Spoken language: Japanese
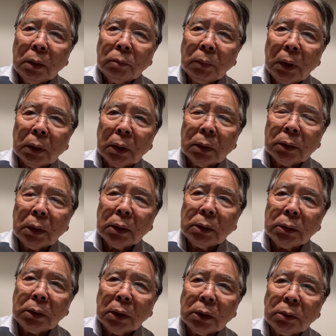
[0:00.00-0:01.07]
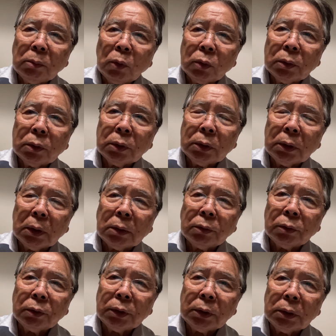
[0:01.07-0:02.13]
うまあ精神的にも落ち着いてく
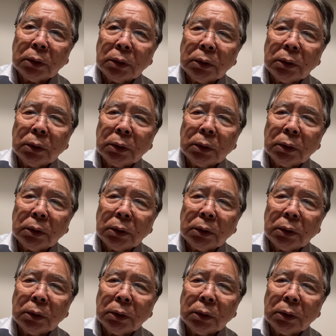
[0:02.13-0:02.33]
るし、